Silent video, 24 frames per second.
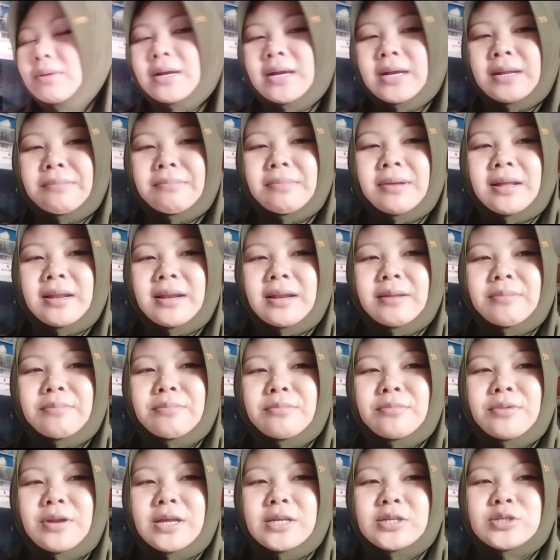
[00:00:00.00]
malam
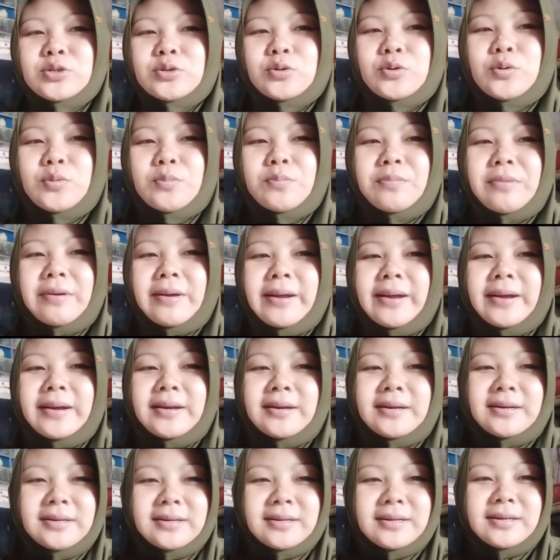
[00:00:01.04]
udah cukup
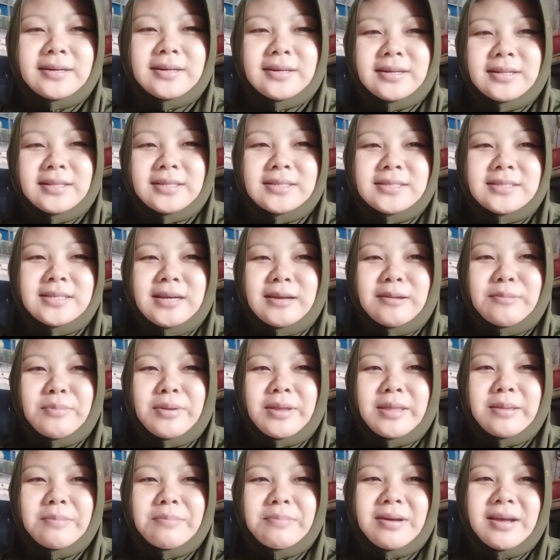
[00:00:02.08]
banget jangan
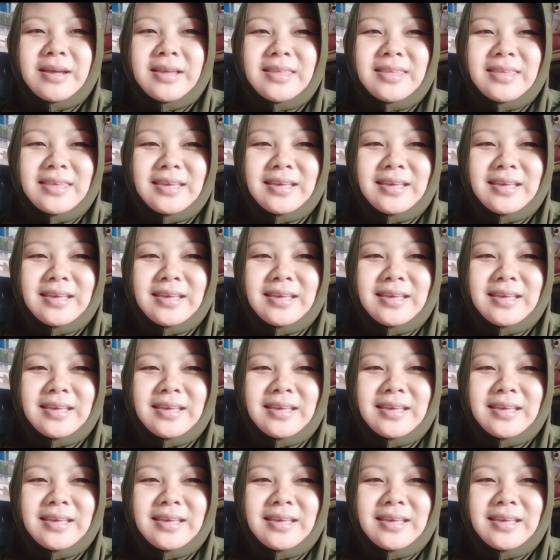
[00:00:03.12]
banyak-banyak